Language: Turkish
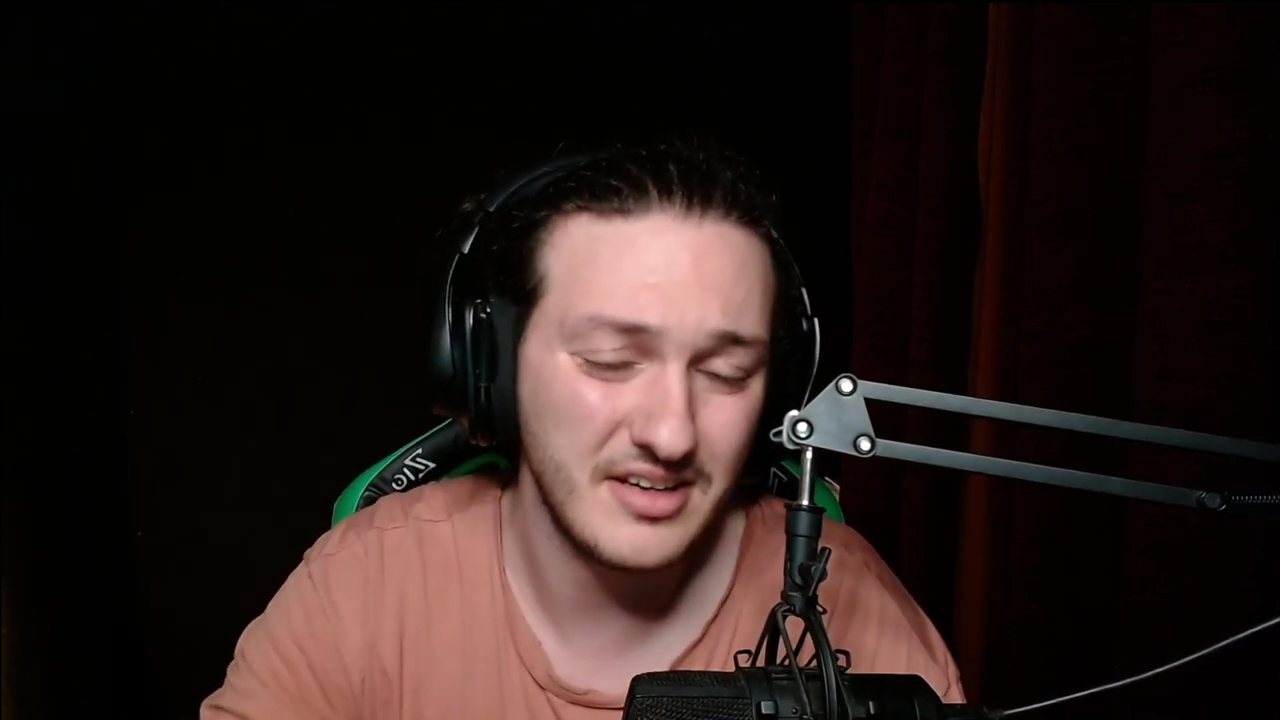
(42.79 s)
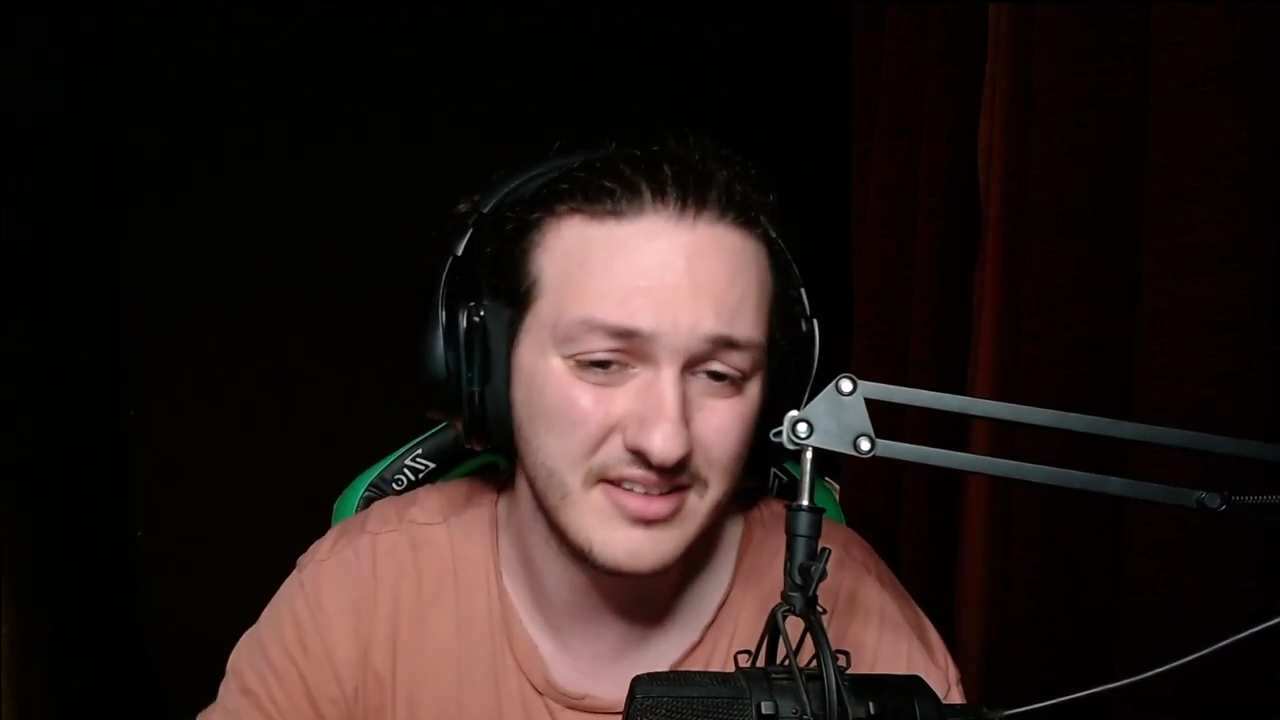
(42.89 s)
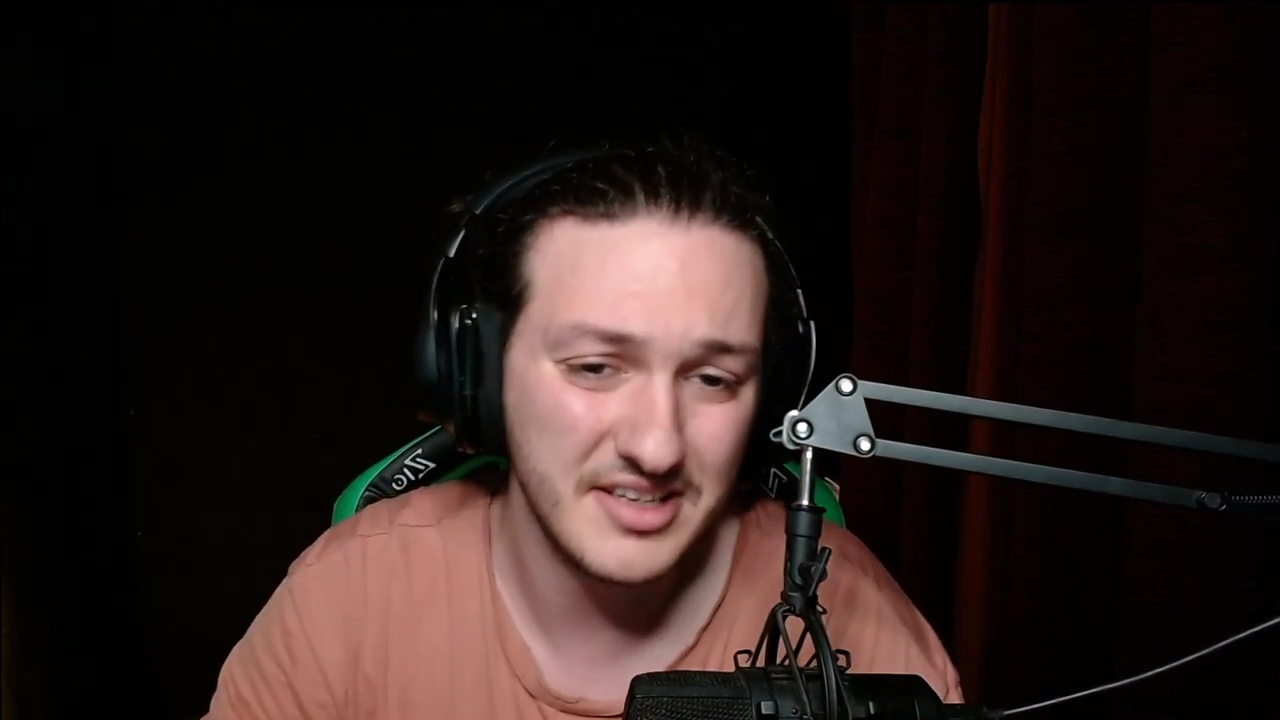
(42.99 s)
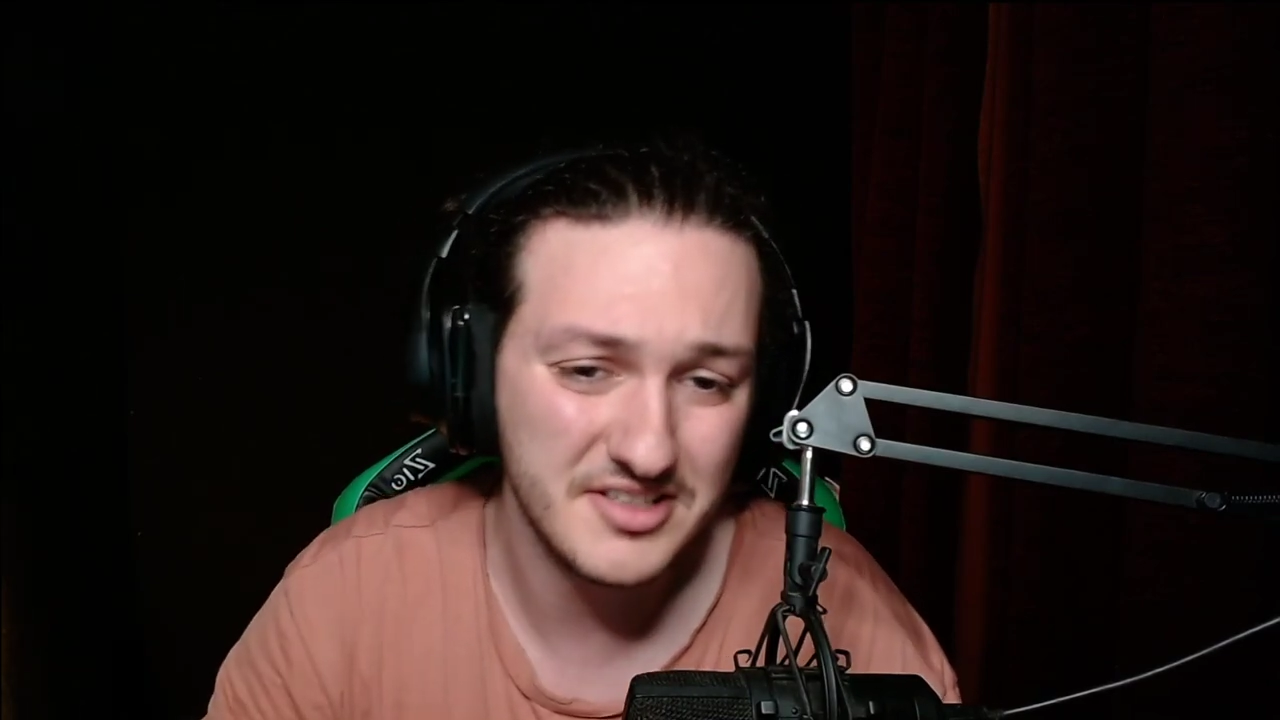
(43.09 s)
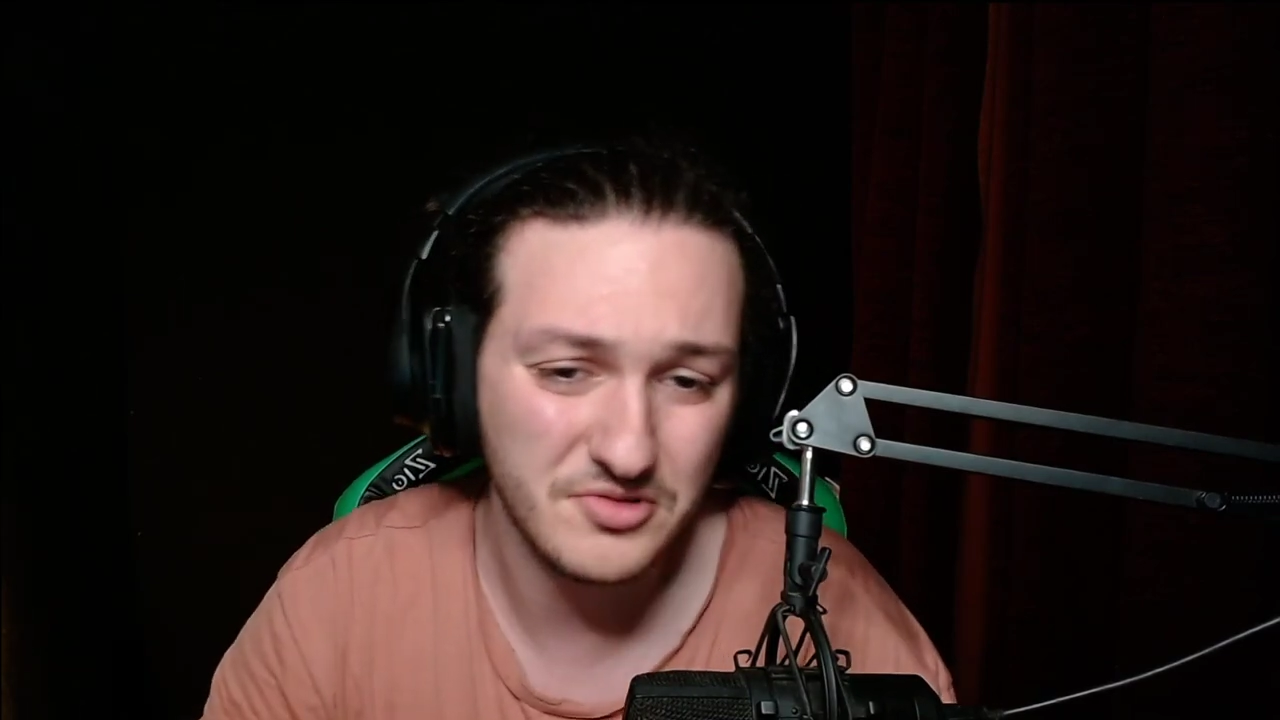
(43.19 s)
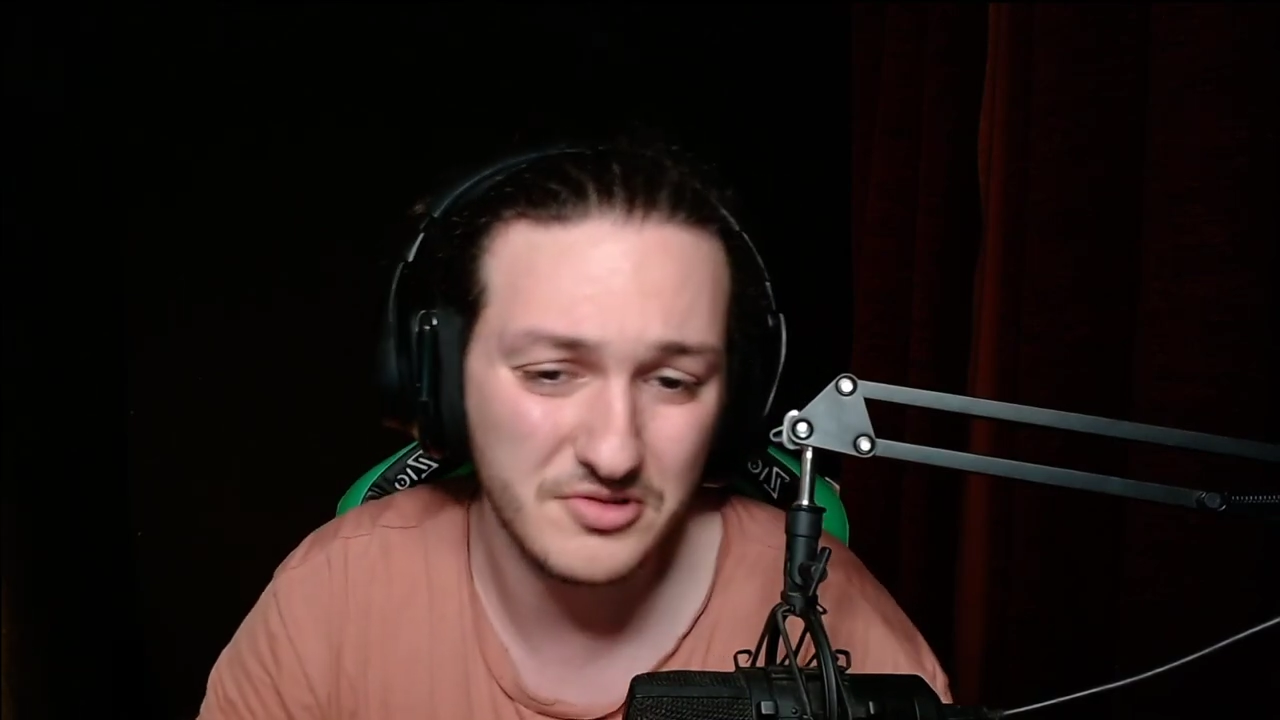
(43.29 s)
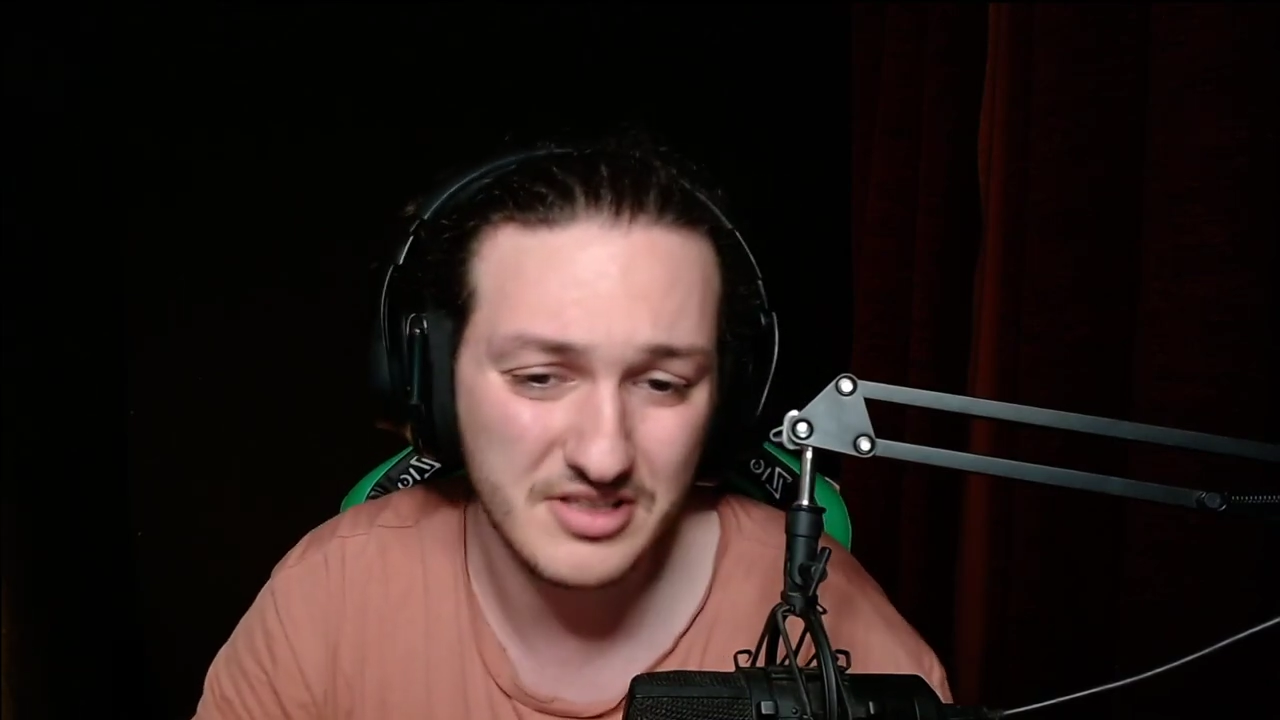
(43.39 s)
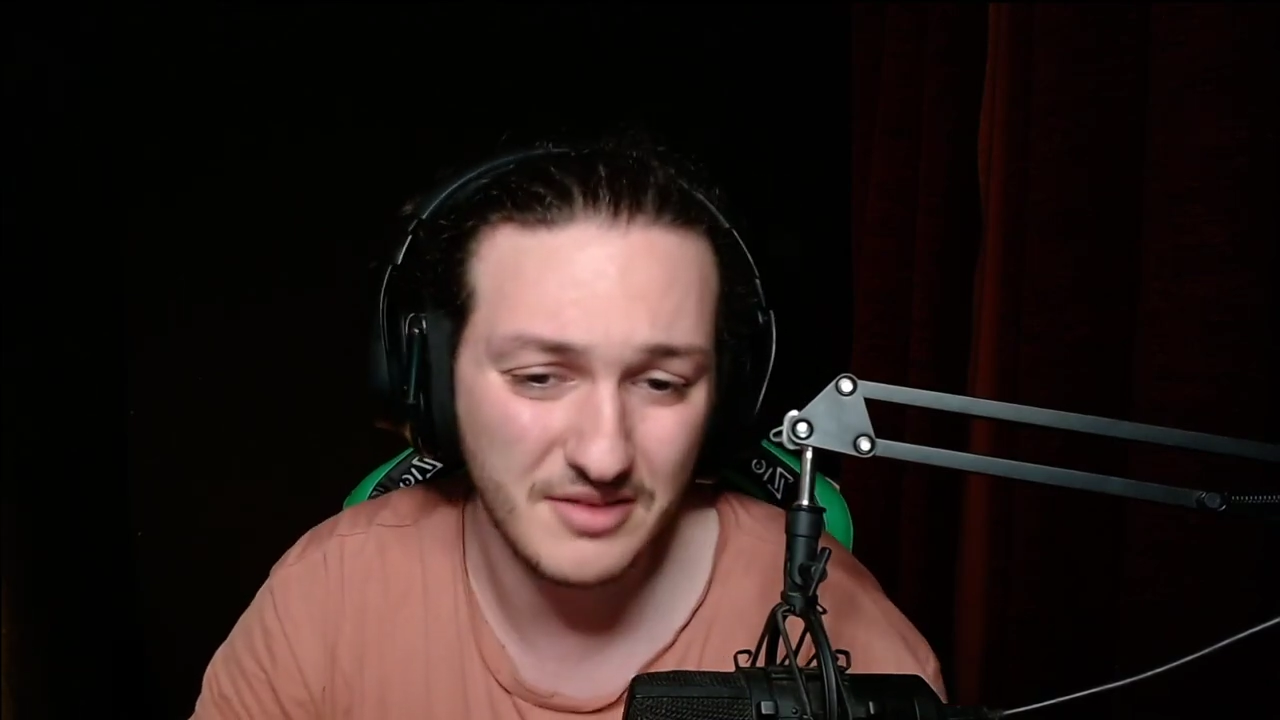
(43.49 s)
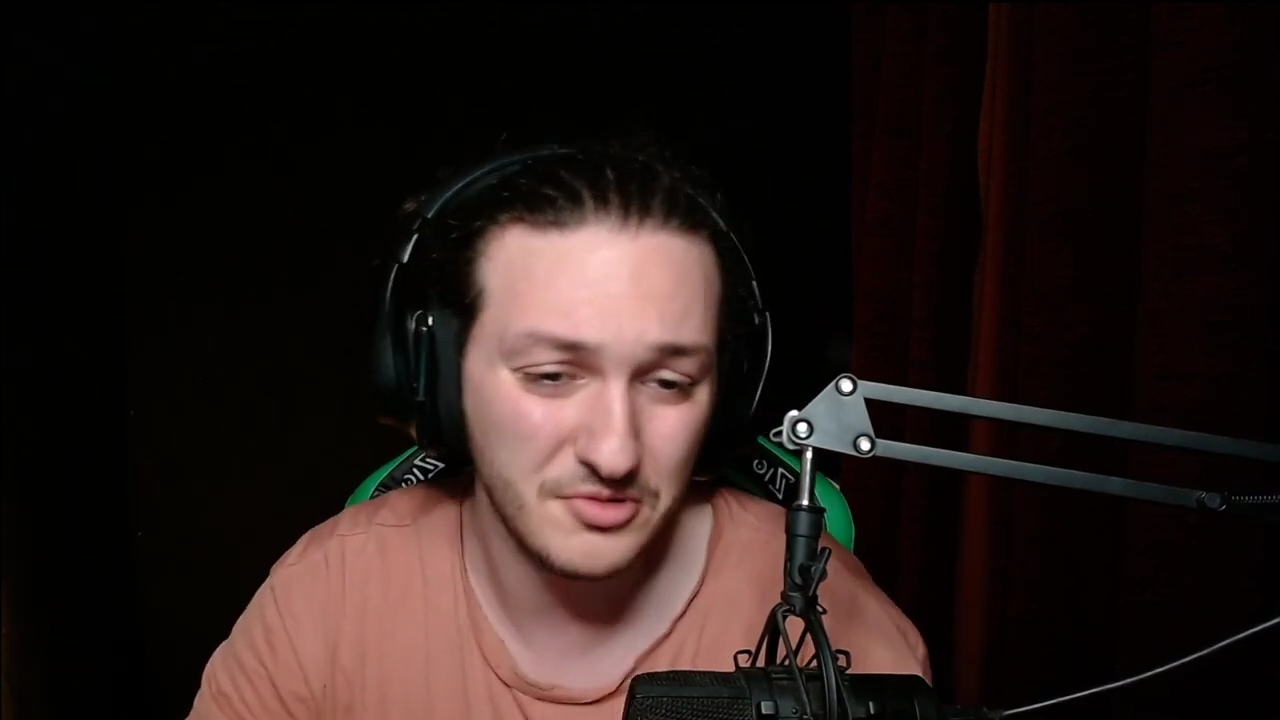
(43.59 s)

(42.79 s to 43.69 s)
ateist olsam da.